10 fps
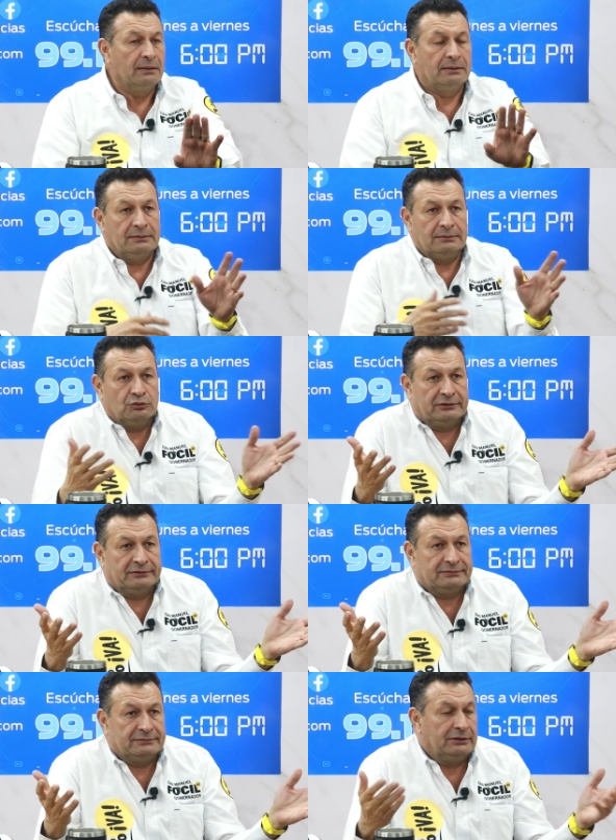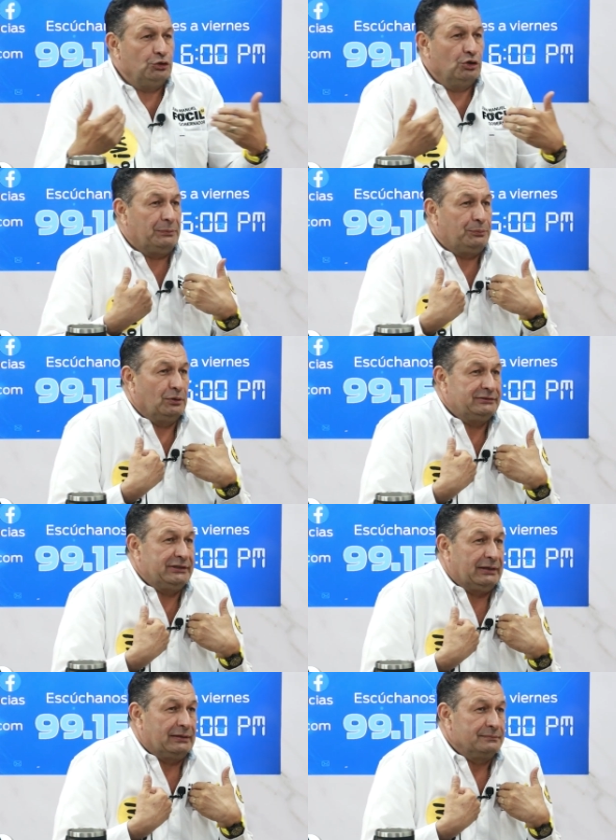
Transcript: Eh, entonces, ¿y yo qué puedo hacer?